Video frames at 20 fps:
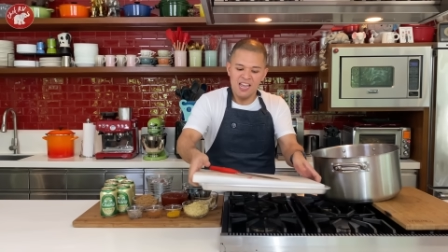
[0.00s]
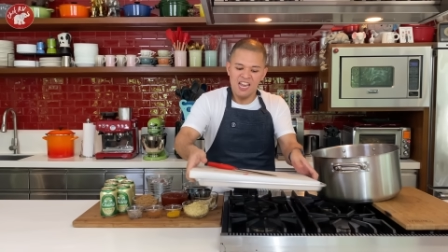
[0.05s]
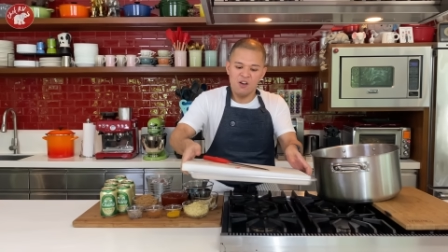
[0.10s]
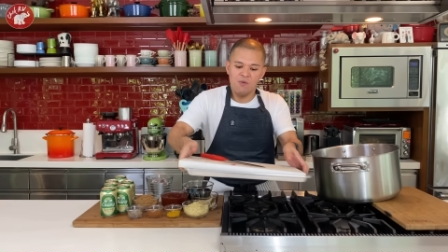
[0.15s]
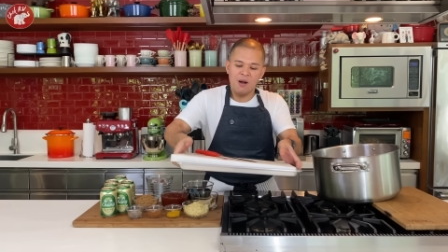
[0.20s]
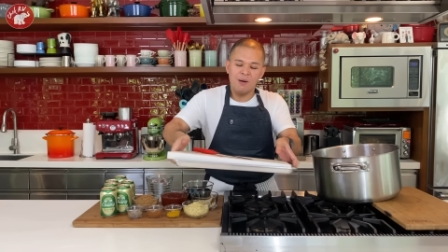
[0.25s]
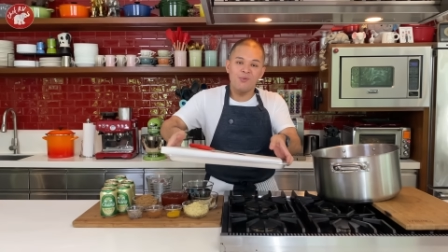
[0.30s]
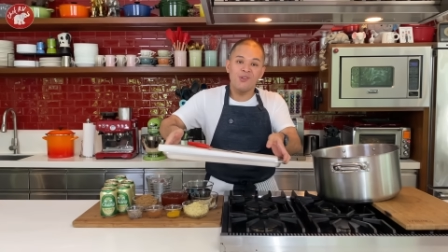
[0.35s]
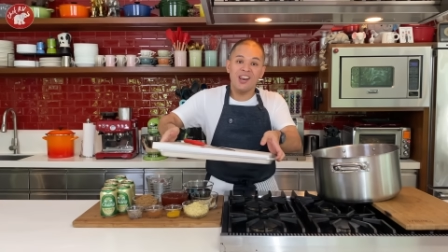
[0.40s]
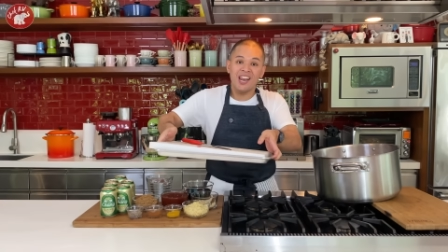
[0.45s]

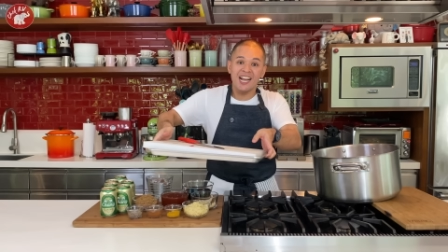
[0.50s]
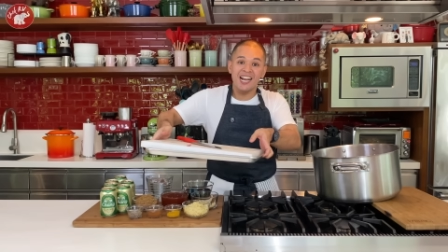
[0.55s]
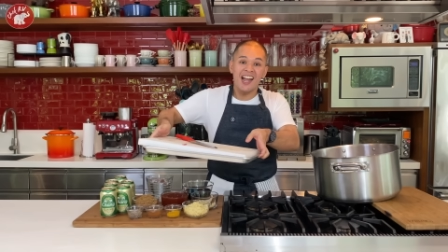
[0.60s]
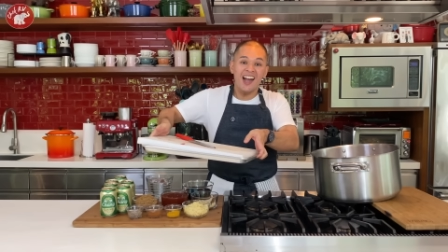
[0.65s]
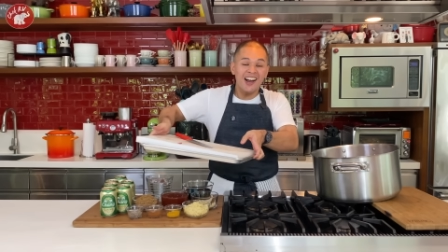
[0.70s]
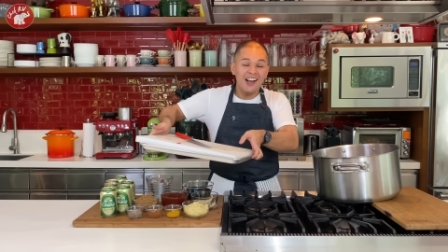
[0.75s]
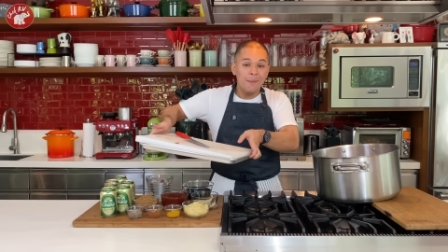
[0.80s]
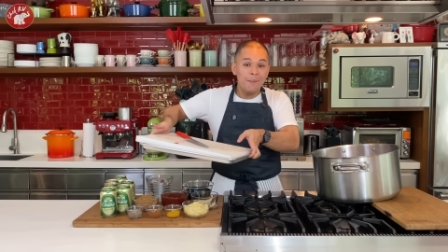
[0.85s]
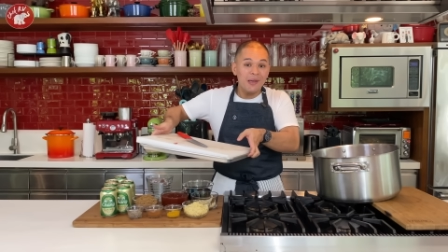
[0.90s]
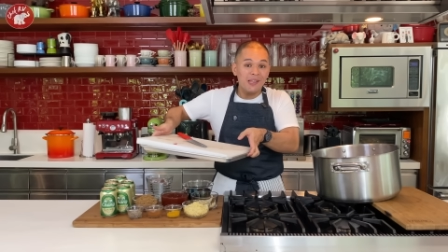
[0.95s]
Huwag mo nang
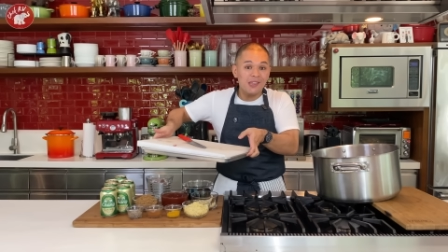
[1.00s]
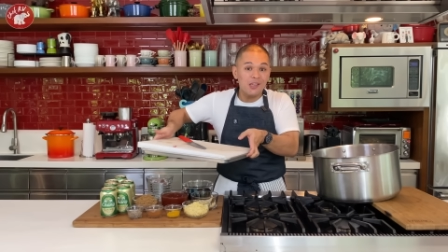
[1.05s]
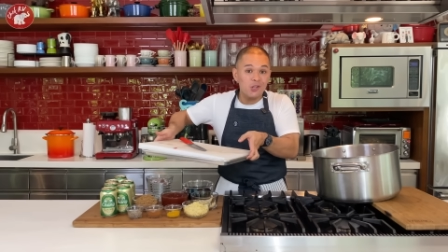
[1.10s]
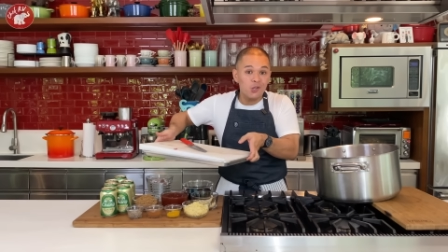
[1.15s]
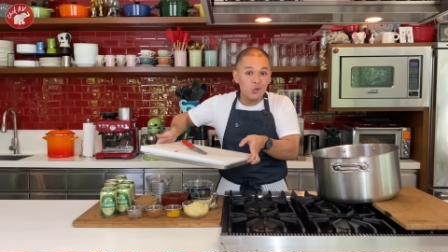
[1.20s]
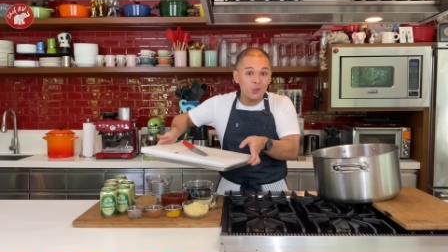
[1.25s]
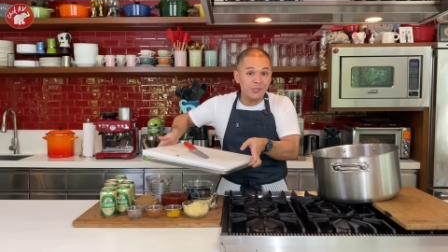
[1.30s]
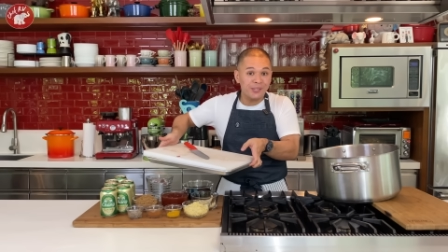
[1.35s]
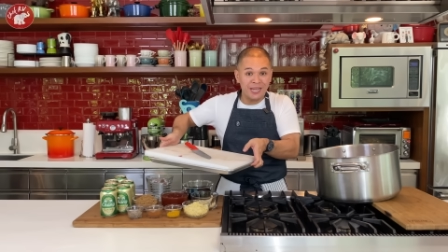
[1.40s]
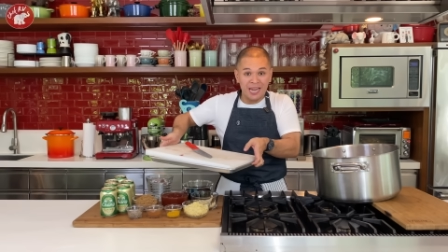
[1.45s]
gagamitin
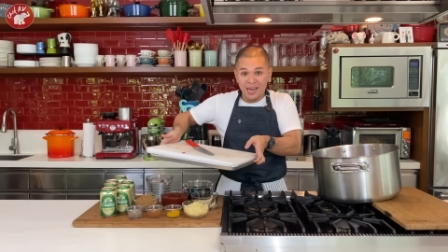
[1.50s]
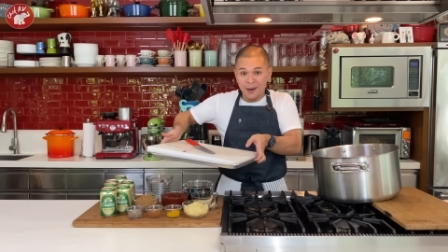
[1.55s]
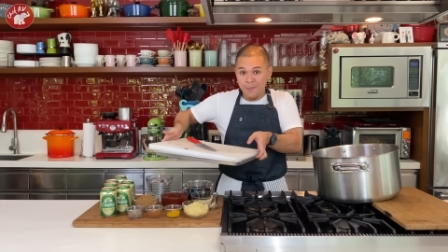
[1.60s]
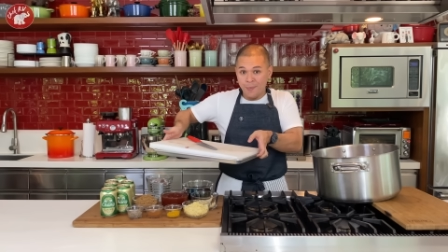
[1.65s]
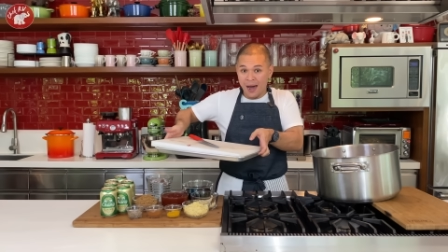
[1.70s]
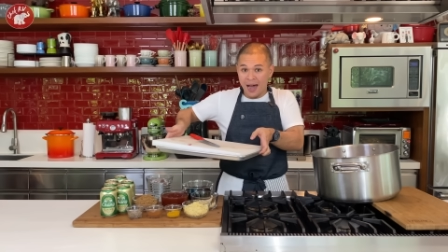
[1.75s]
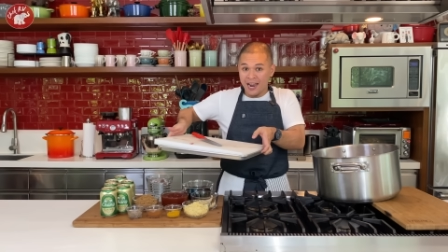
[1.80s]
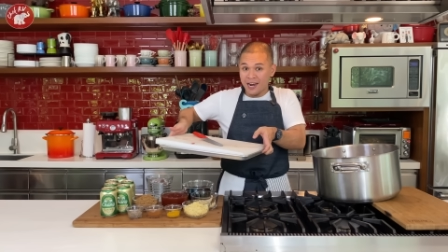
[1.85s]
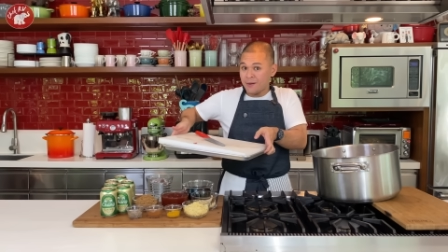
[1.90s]
to sa iba.